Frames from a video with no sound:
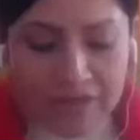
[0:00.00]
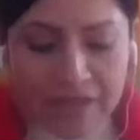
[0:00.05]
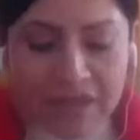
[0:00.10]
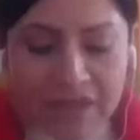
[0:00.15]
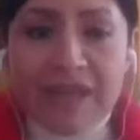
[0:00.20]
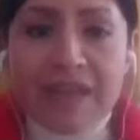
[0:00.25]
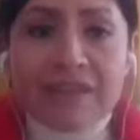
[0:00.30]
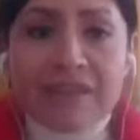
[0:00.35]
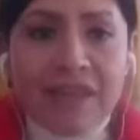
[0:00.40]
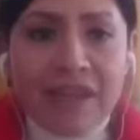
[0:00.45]

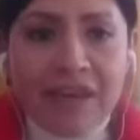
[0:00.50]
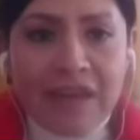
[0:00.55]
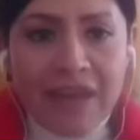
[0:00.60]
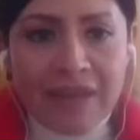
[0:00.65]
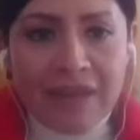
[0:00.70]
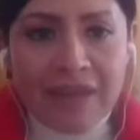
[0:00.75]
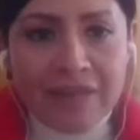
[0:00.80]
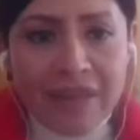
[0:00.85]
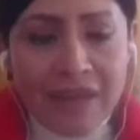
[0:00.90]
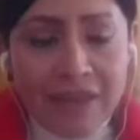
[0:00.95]

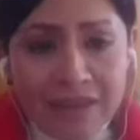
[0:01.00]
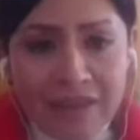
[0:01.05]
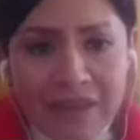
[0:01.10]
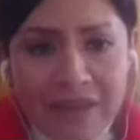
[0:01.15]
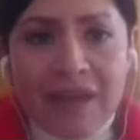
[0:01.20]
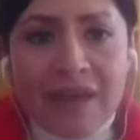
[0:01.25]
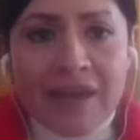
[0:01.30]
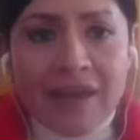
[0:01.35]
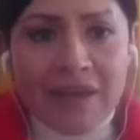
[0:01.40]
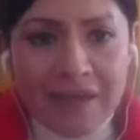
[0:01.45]
Secretaria
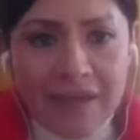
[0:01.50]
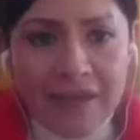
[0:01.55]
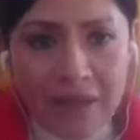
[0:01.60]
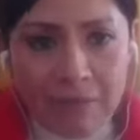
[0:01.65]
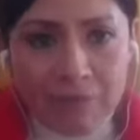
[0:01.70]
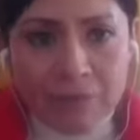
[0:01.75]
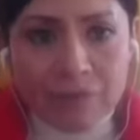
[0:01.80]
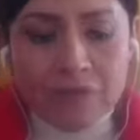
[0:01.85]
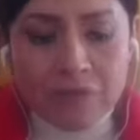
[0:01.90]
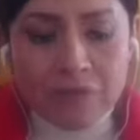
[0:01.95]
técnica, la de la
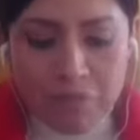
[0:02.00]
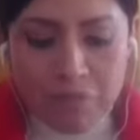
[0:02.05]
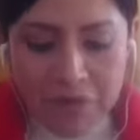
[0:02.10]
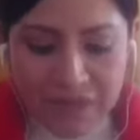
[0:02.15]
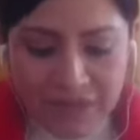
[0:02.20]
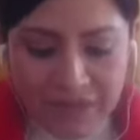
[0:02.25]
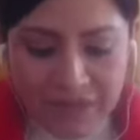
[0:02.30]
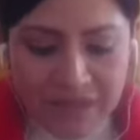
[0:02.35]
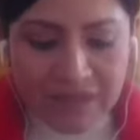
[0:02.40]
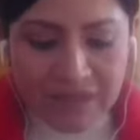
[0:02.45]
voz,
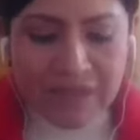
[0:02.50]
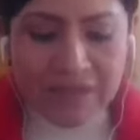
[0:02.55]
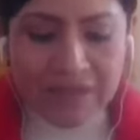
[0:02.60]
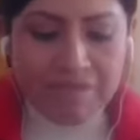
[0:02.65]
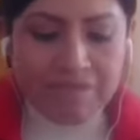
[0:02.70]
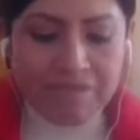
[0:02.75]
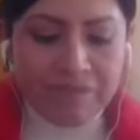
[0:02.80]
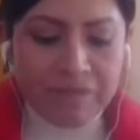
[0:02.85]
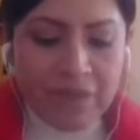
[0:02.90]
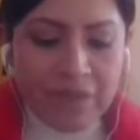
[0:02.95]
presente.
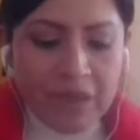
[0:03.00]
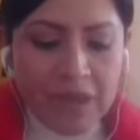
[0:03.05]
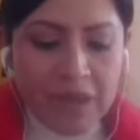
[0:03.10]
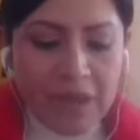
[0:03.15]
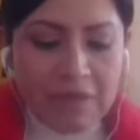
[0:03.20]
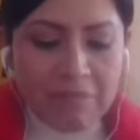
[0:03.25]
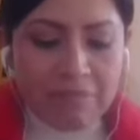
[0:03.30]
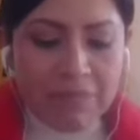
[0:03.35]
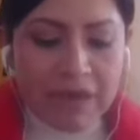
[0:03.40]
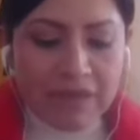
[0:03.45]

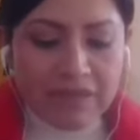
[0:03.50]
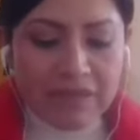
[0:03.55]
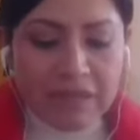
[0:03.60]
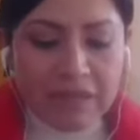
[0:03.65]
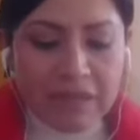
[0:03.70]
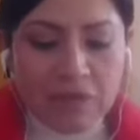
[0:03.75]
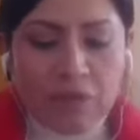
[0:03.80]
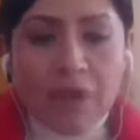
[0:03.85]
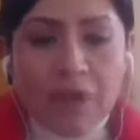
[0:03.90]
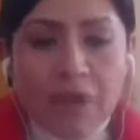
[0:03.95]

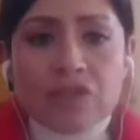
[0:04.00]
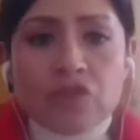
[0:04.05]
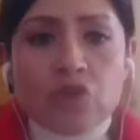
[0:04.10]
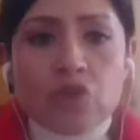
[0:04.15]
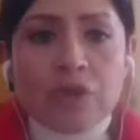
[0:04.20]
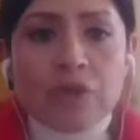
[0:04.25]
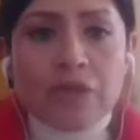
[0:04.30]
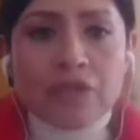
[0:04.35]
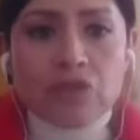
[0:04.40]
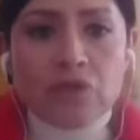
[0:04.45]
Partido
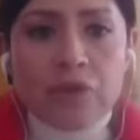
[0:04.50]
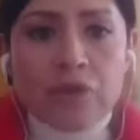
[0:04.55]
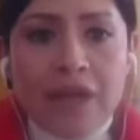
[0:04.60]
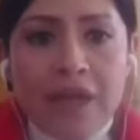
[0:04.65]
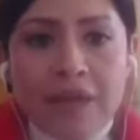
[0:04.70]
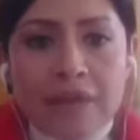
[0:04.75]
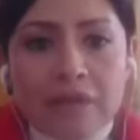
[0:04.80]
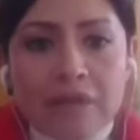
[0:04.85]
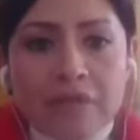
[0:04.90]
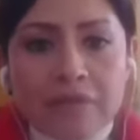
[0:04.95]
Acción
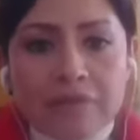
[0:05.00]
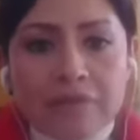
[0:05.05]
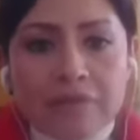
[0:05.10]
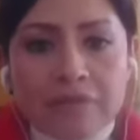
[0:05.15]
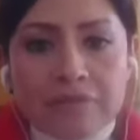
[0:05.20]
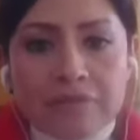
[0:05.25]
Nacional.